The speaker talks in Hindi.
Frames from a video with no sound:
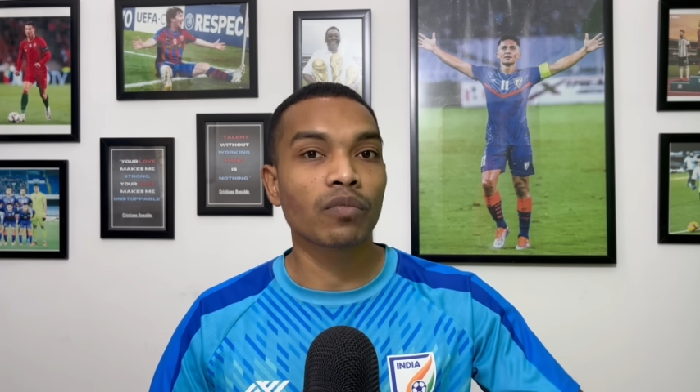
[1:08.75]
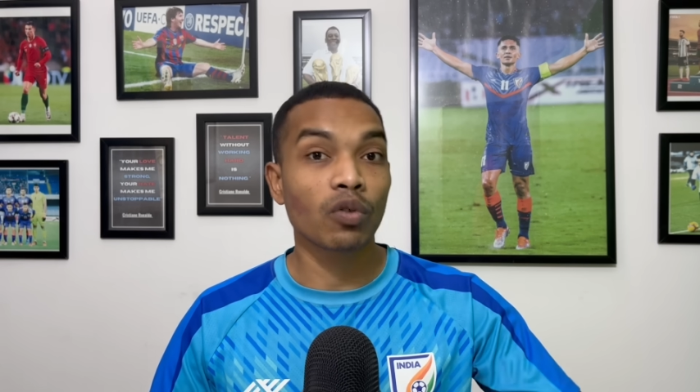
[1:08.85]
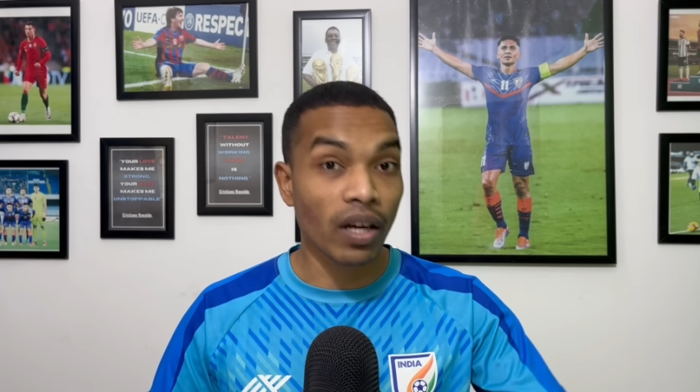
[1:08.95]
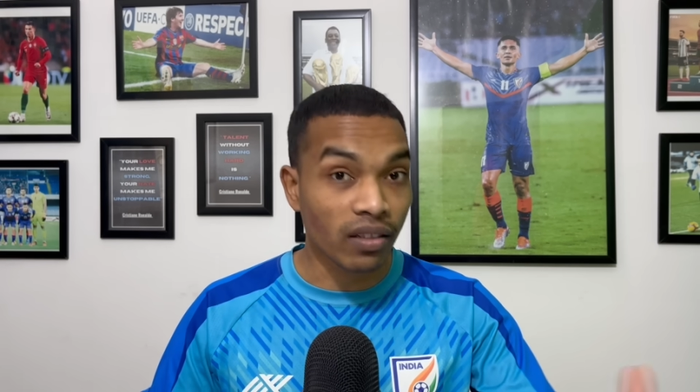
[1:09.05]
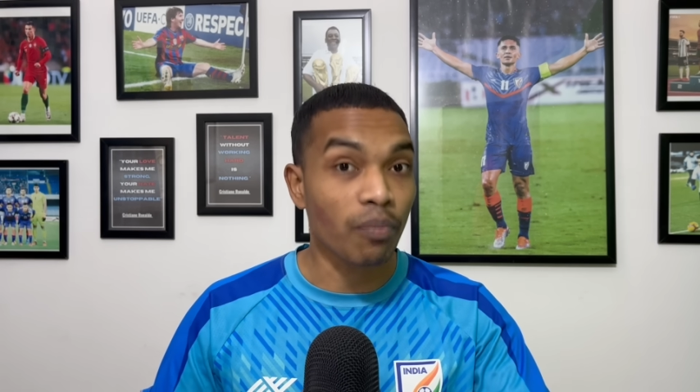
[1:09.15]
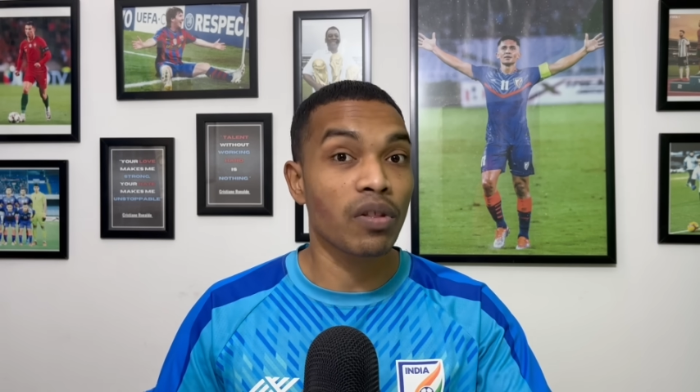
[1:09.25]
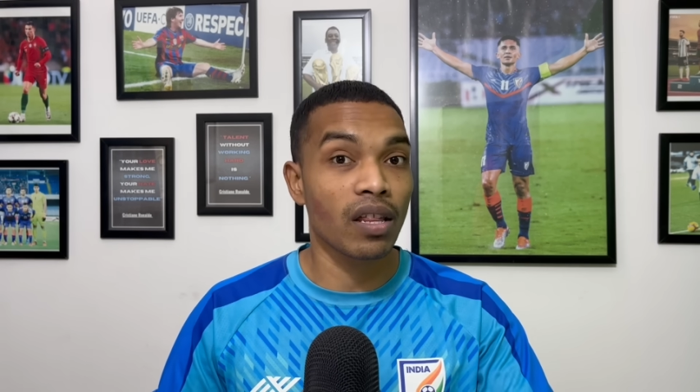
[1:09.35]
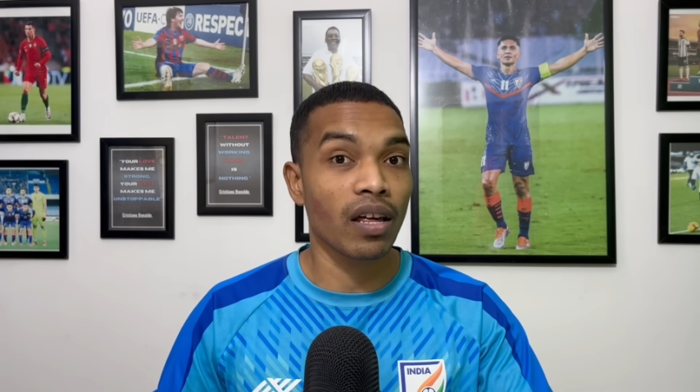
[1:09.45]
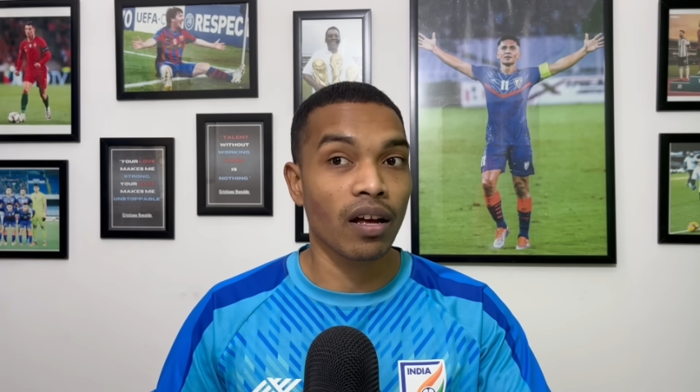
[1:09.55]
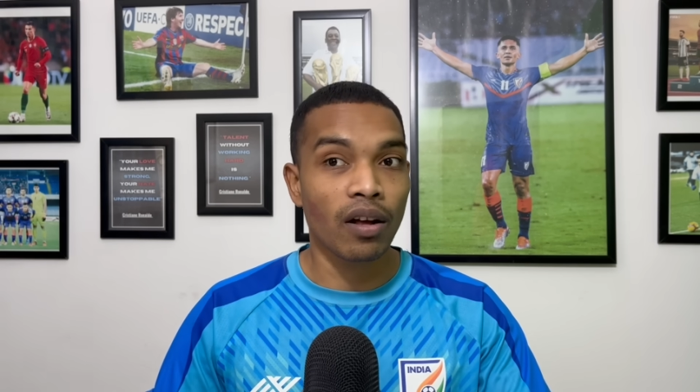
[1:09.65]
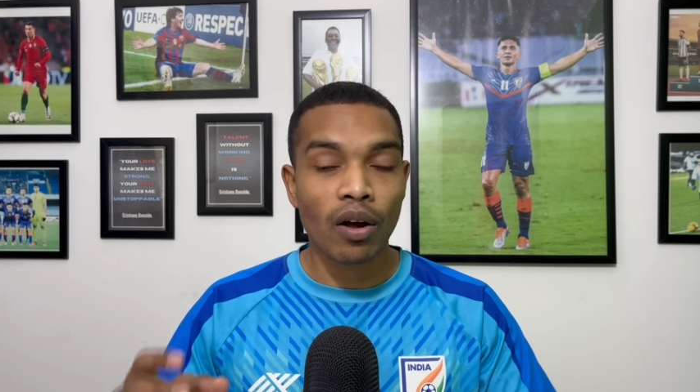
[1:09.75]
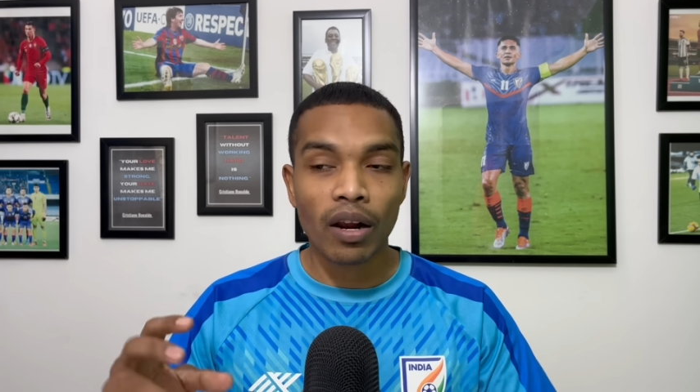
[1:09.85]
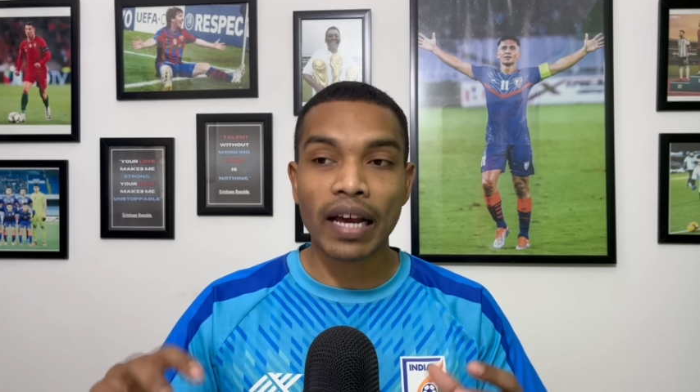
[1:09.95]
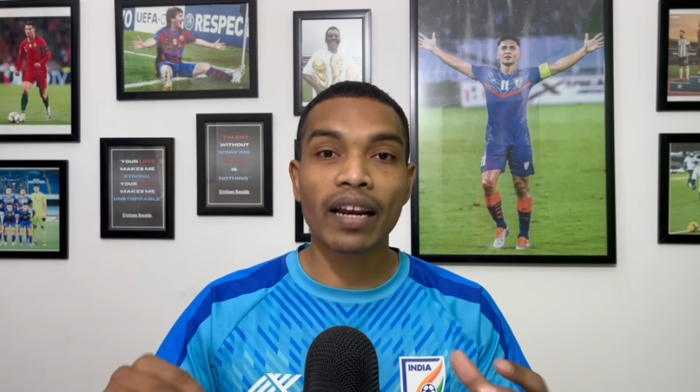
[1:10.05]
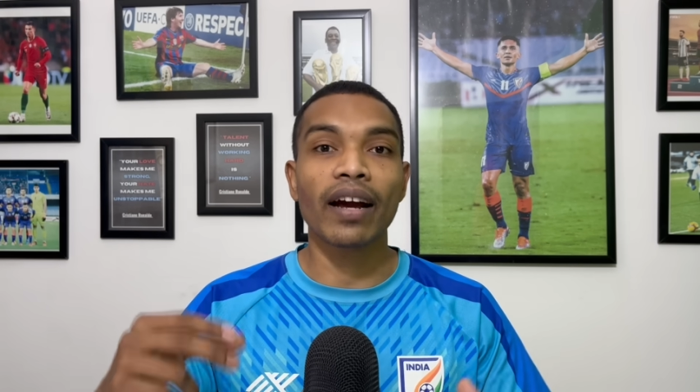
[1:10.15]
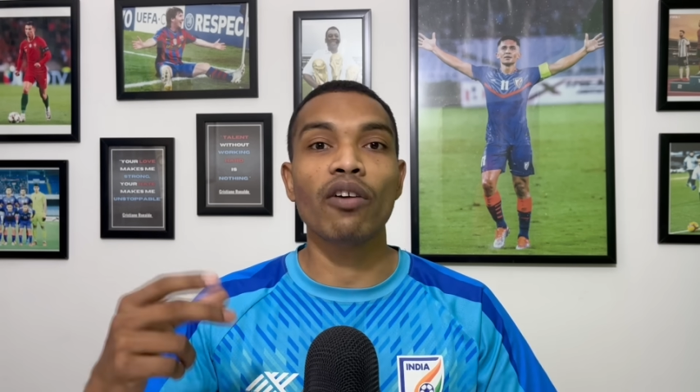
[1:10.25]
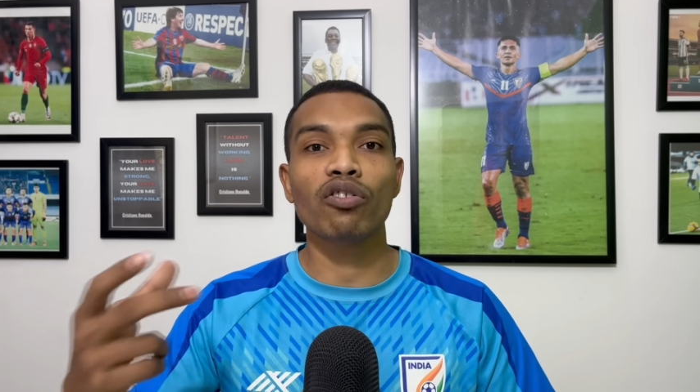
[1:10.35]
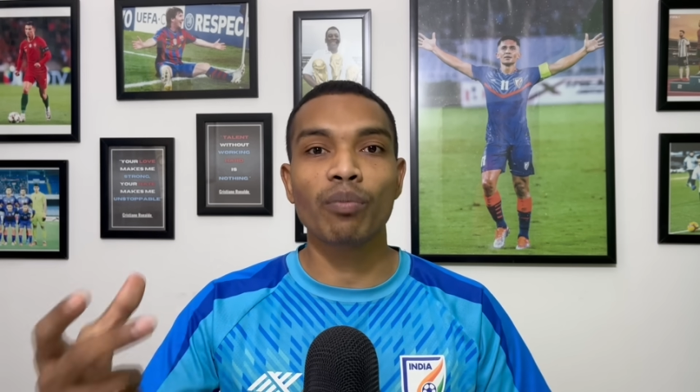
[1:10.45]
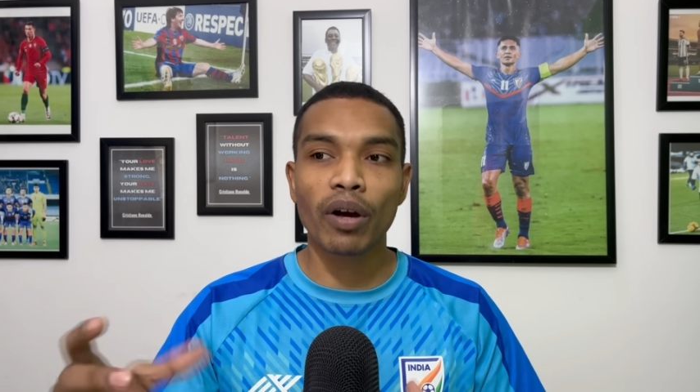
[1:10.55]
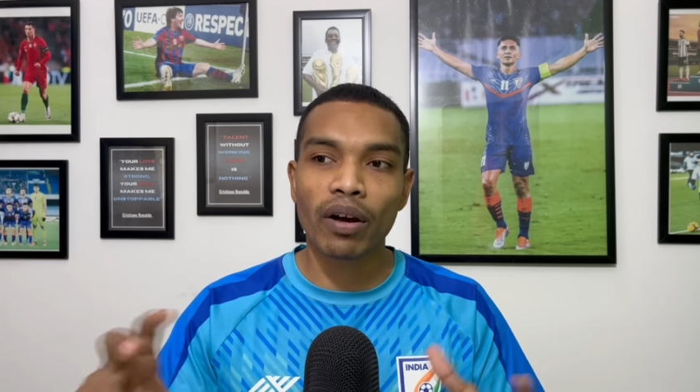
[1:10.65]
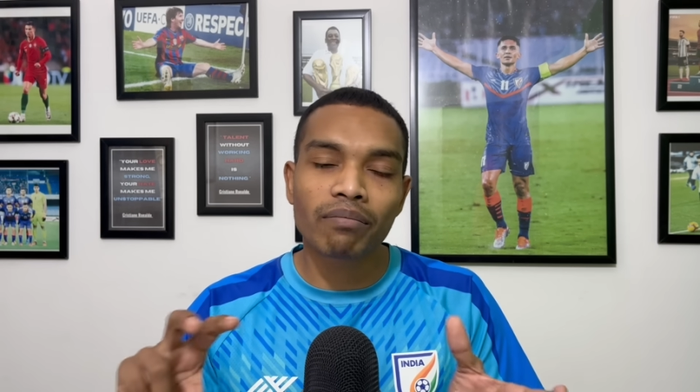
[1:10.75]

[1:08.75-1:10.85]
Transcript: तो ये सब चीज़ें लेकिन कई उसमें